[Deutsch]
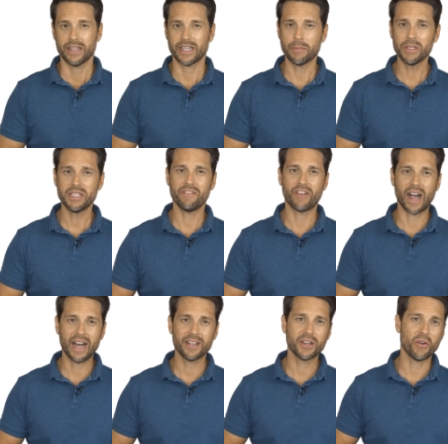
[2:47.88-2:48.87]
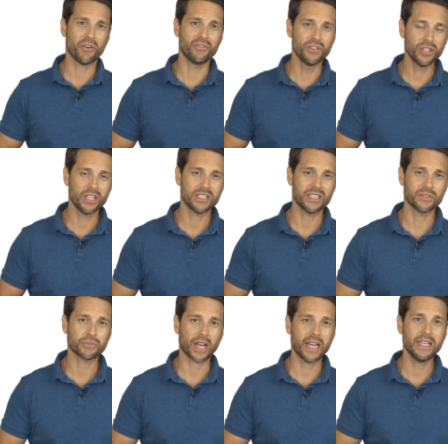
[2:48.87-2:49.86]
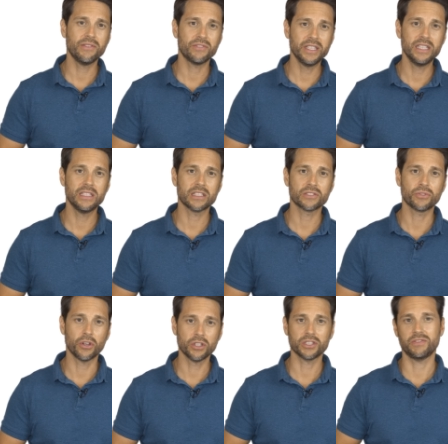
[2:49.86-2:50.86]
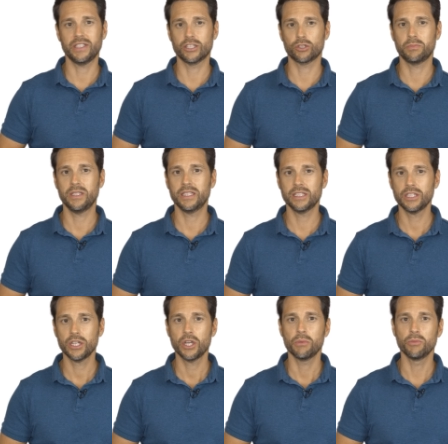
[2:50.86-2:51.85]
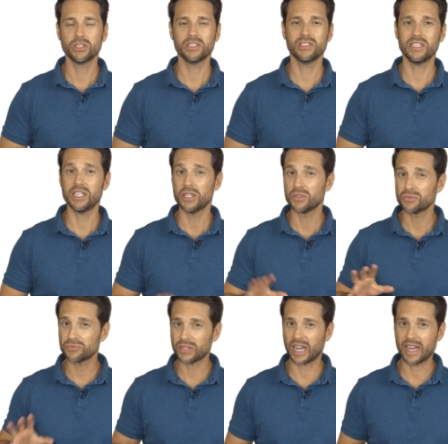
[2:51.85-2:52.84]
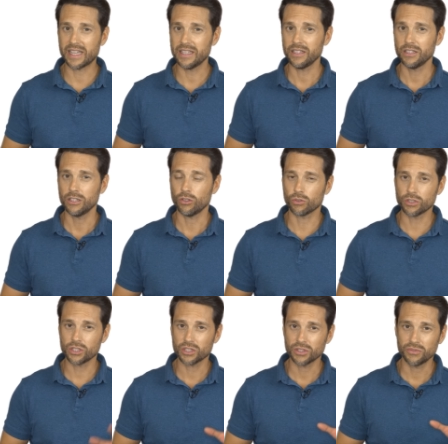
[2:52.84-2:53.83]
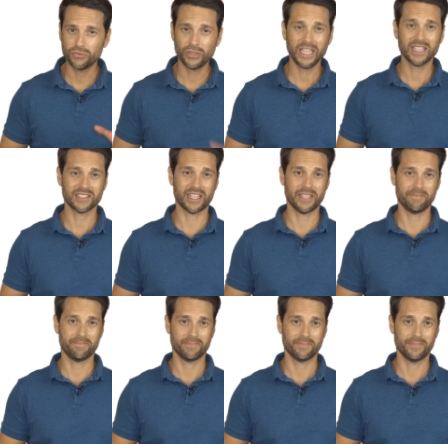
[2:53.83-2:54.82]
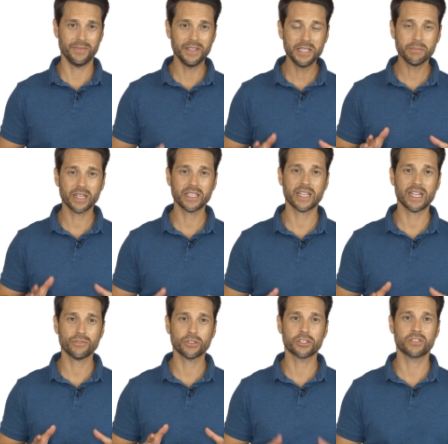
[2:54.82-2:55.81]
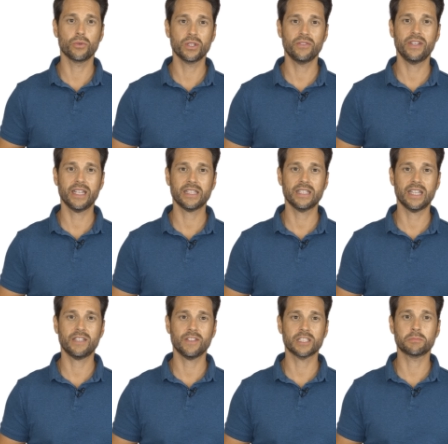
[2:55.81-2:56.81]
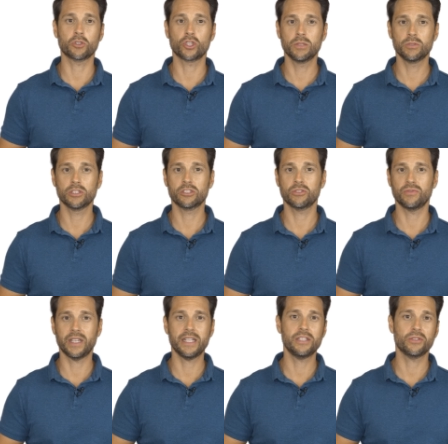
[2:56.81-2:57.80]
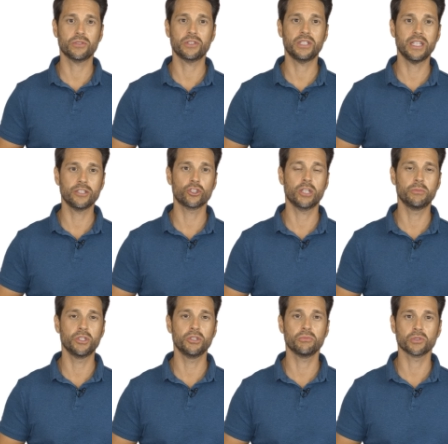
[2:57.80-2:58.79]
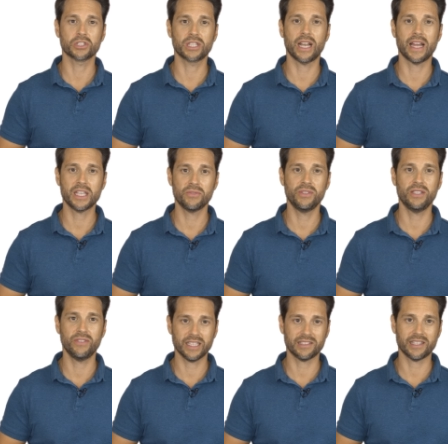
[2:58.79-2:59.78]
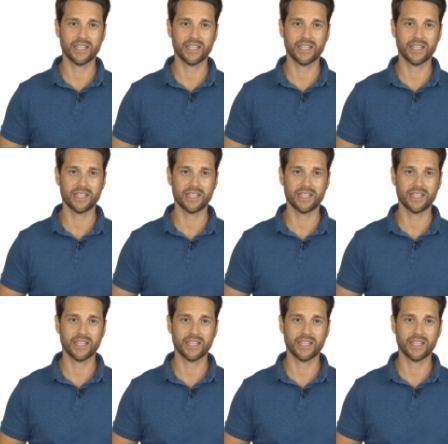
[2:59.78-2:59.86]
Damit die Wahlen auch wirklich den freien Willen des Volkes widerspiegeln, müssen sie frei und fair sein. Niemand darf gezwungen werden, etwas Bestimmtes zu wählen und jede Stimme muss gleich viel wert